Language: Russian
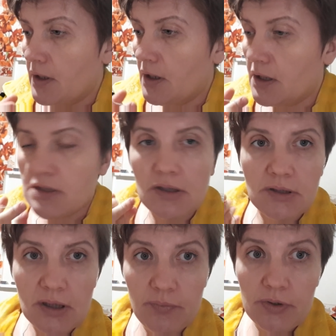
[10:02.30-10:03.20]
Я хотела
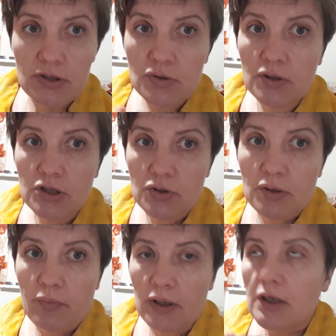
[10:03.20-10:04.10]
не комбинезон, а что-то
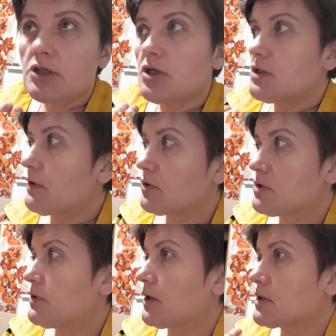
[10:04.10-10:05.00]
полегче одевать, но
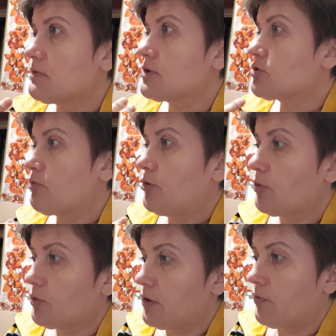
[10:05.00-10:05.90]
теперь оказывается, что
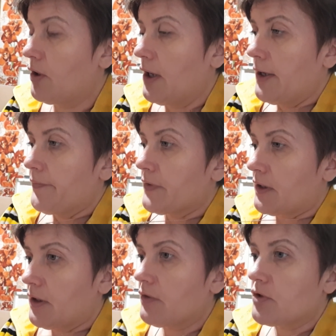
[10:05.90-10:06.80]
брюк у него
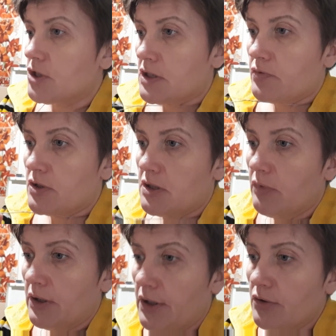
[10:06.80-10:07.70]
таких вот сейчас вот
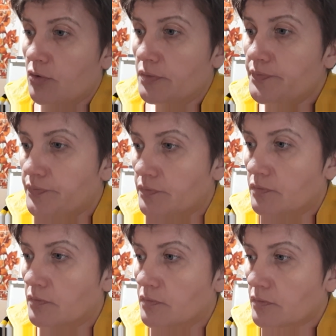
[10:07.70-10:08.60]
зимы нету
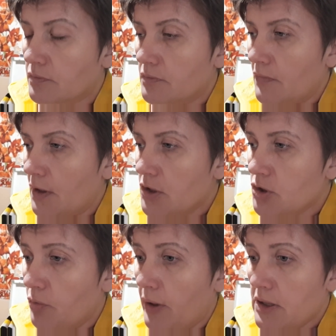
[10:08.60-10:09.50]

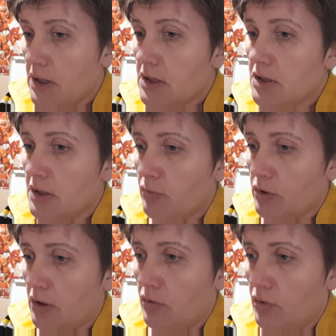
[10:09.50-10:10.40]
чтобы одеть зиму
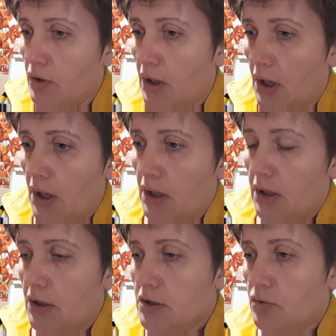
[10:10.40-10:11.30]
такую.
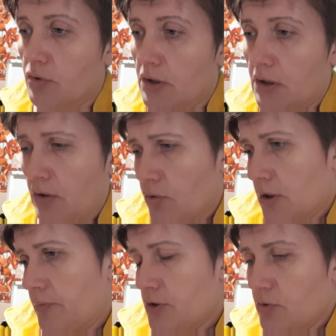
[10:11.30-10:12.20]
И с курткой. И
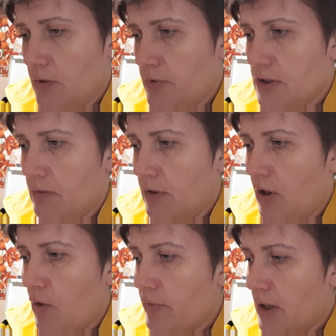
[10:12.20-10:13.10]
куртка почему-то без замка
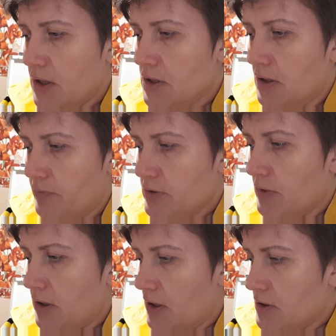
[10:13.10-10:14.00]
у меня, не знаю,
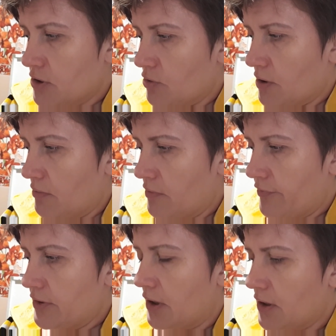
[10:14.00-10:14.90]
посмотреть, что там.
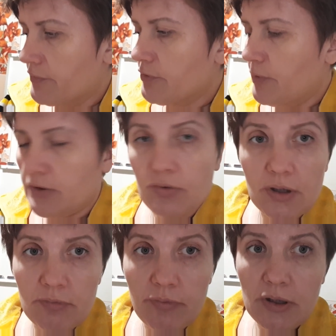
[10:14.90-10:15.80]
Видно, когда в Евпатории
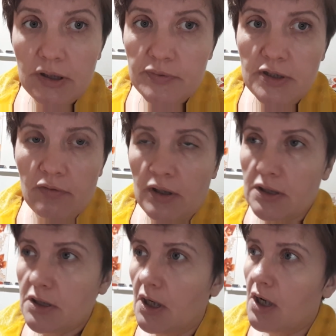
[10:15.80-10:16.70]
мы были,
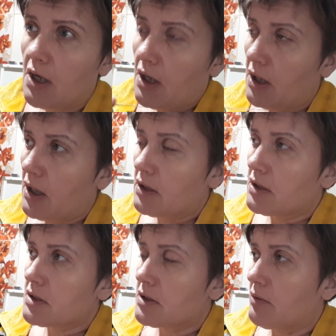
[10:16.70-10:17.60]
гипсовались. Или она
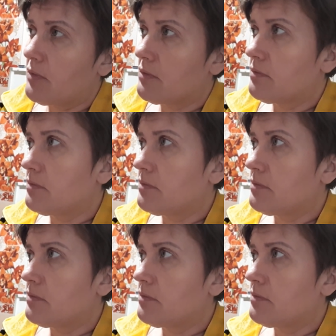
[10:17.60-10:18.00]
слом...